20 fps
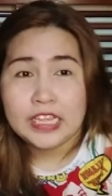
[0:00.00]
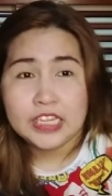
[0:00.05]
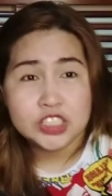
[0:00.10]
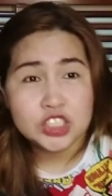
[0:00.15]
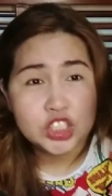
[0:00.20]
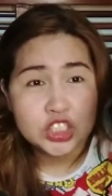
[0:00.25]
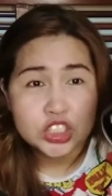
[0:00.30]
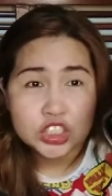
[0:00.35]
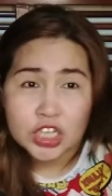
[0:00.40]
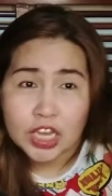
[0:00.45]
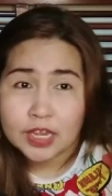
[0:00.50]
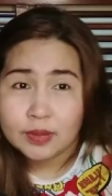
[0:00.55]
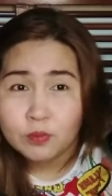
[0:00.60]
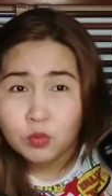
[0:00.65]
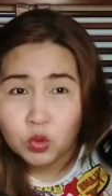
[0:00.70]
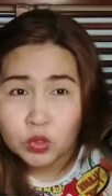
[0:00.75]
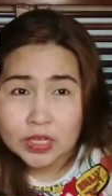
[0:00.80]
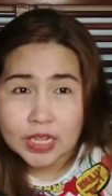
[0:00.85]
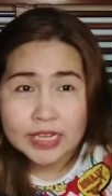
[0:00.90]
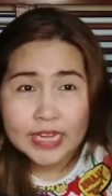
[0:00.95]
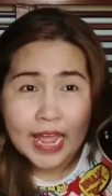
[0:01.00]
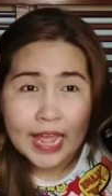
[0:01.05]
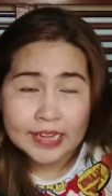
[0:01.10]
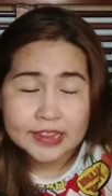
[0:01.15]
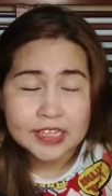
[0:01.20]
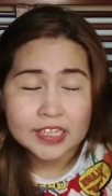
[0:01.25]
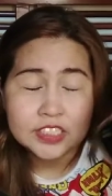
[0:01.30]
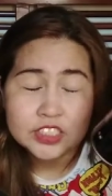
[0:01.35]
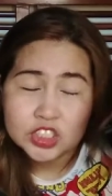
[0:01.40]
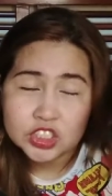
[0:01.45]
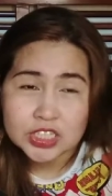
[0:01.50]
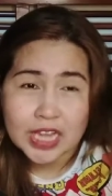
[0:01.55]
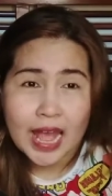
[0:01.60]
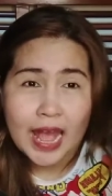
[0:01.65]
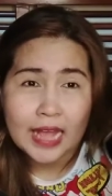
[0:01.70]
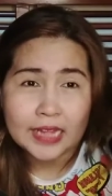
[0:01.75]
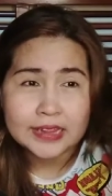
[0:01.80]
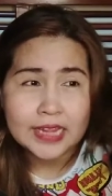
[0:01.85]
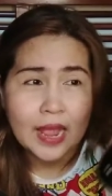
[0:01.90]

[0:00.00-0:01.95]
isi-shake muna natin siya,